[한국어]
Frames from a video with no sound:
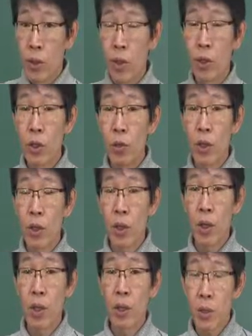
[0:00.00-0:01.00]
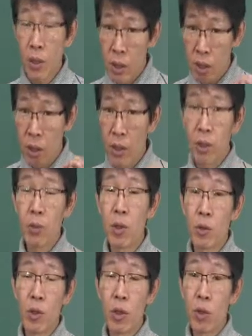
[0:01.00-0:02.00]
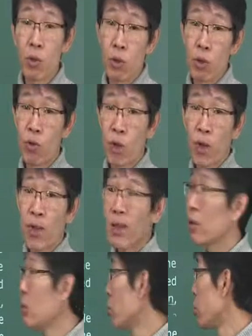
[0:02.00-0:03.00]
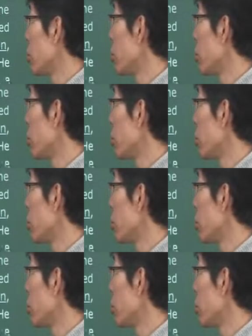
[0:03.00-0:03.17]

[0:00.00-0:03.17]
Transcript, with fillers: 전념시켰다. 그러니까 작전을 내리면서 계속 전투하게 하는 거죠.